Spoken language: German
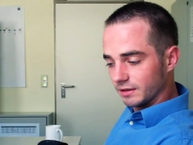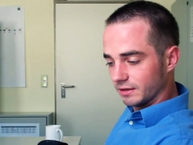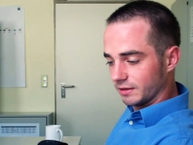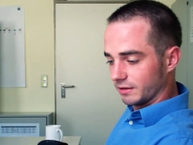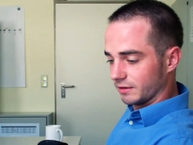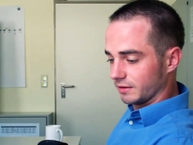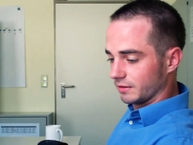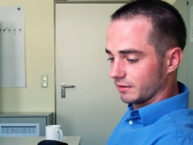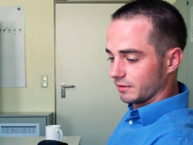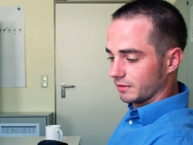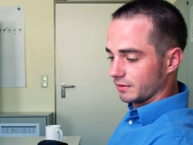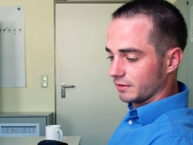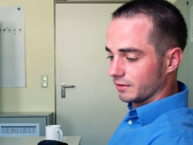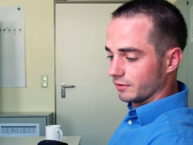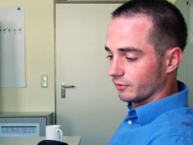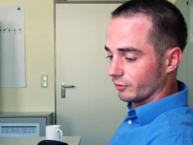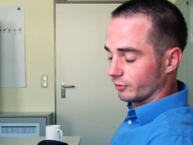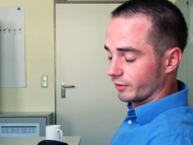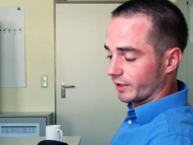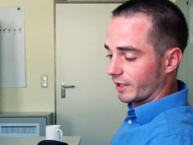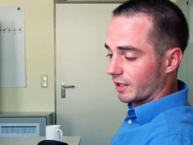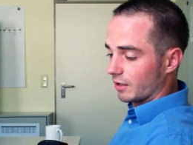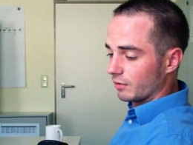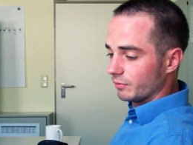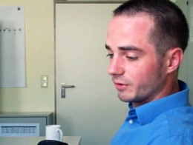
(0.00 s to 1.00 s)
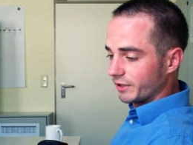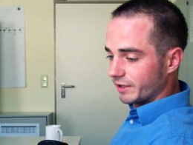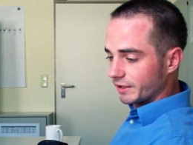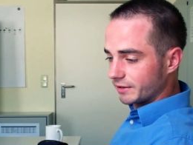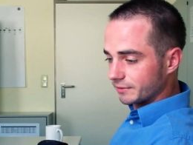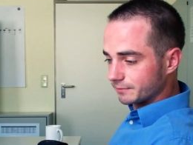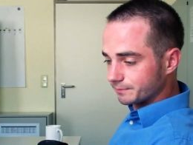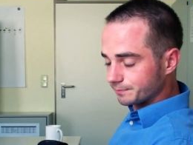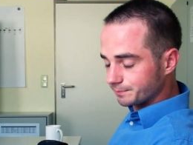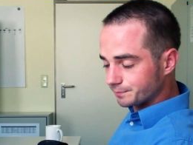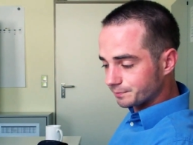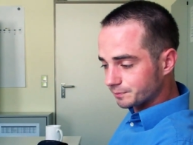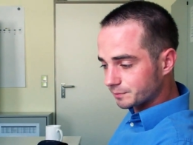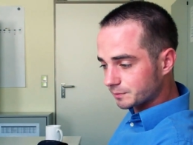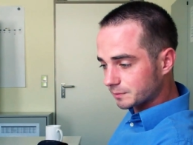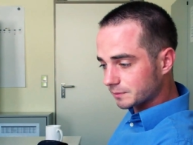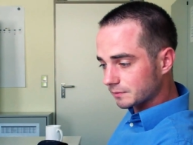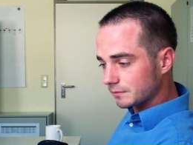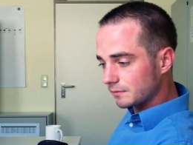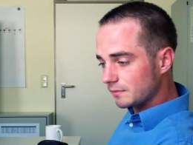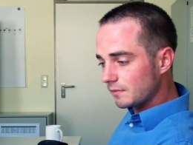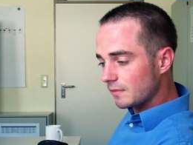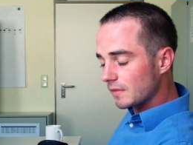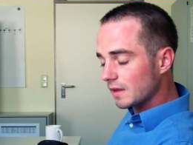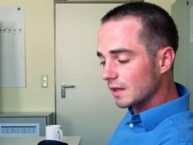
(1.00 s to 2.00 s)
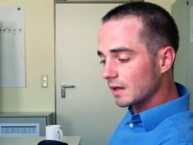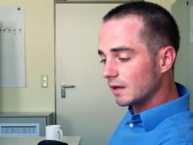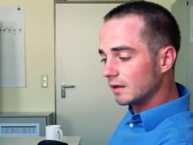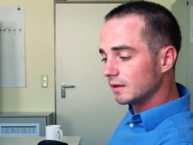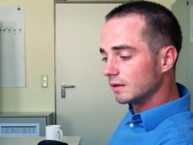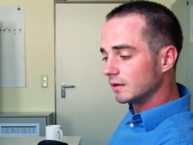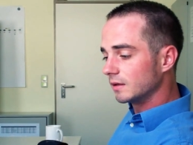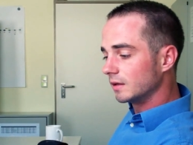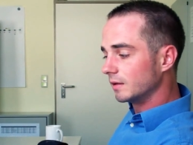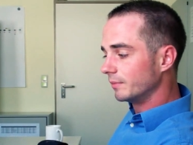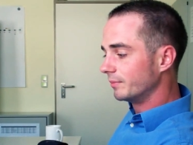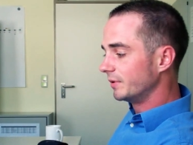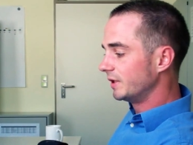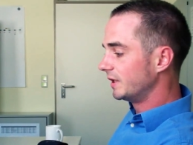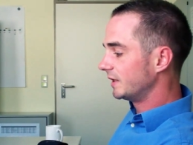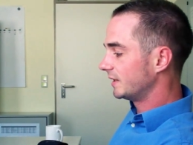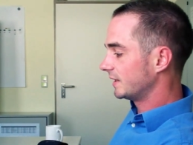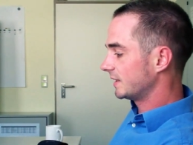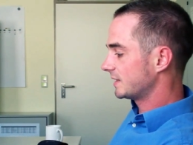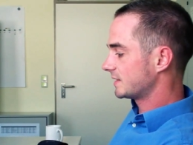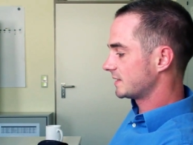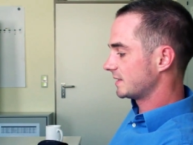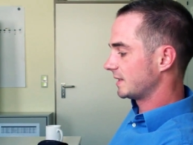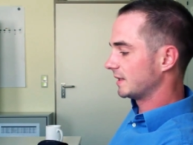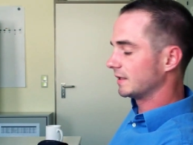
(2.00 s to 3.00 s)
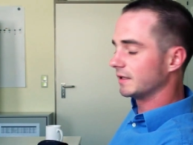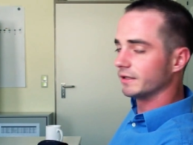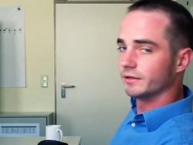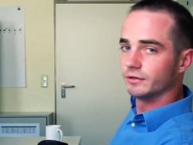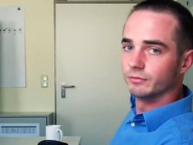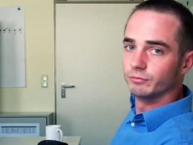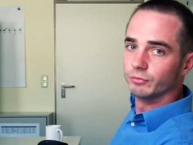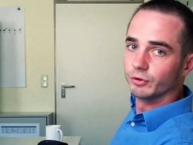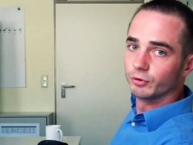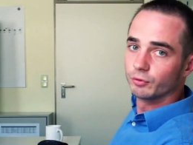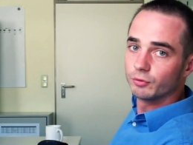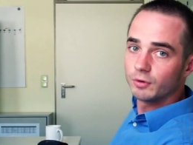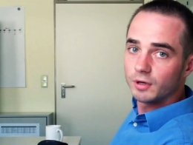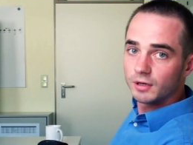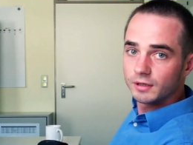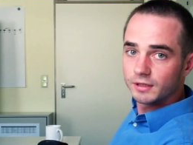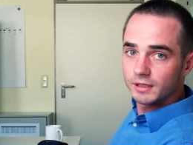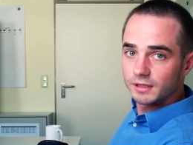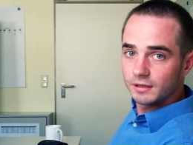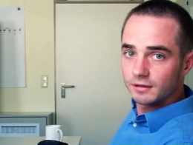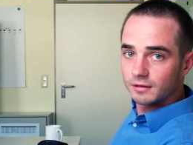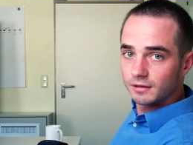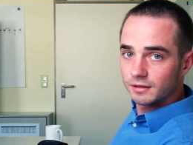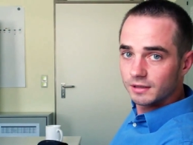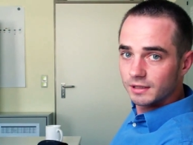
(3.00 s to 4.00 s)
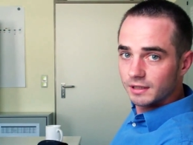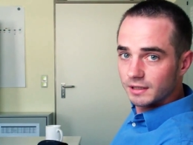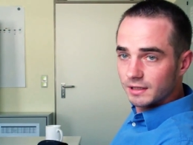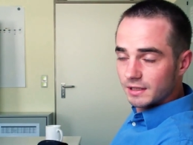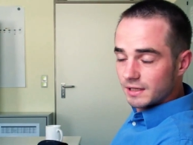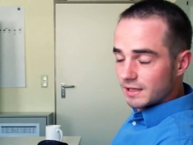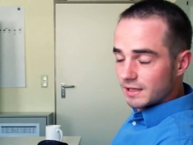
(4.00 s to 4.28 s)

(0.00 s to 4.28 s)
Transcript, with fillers: in Neutraubling. Äh, bin ich jetzt endlich im Büro angelangt,